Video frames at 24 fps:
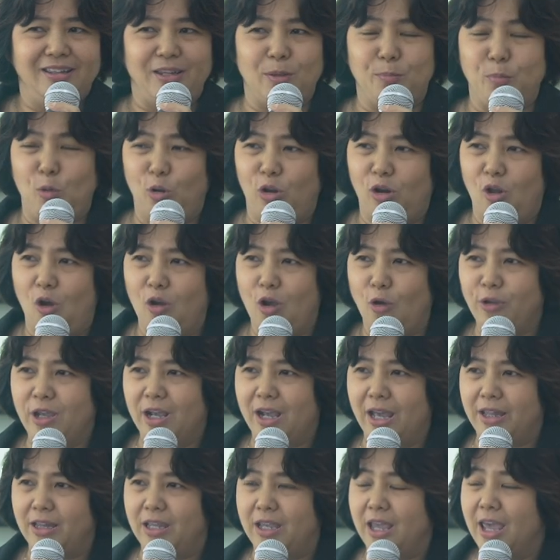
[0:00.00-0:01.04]
จะปลดล็อกเขา
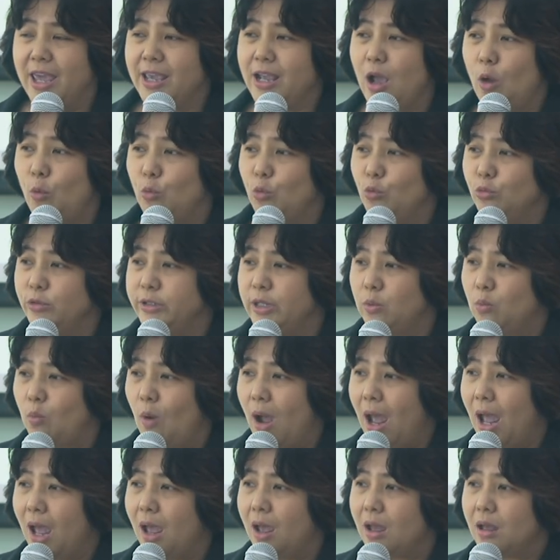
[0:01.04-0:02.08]
ยังไงดีให้เขารู้สึก
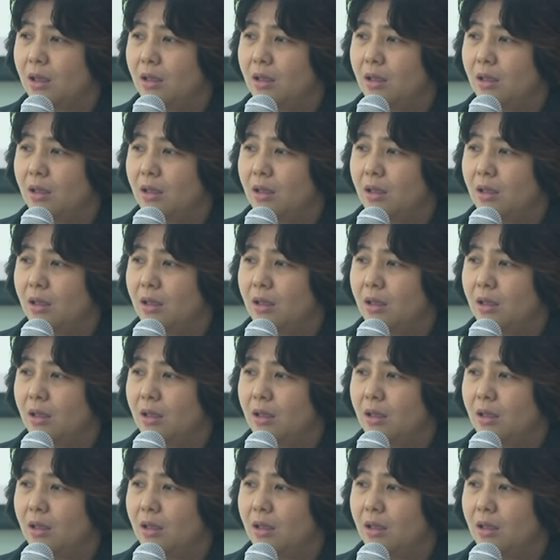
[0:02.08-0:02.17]
ว่า